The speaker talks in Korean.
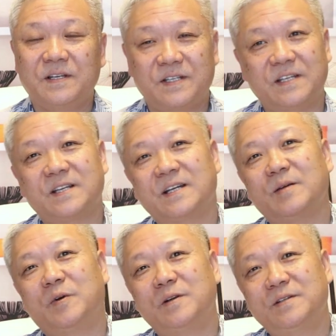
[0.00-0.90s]

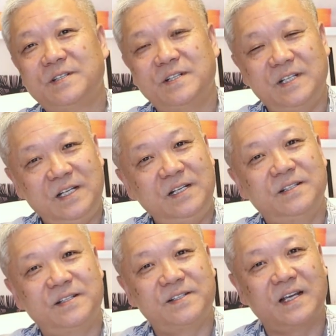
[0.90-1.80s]
세상에 벌려지는
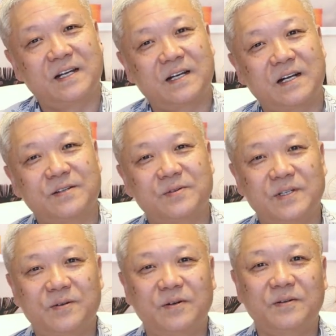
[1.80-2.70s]
일들을 생각할
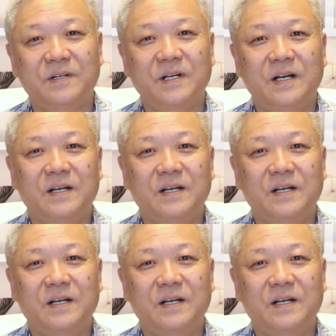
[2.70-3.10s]
수 있고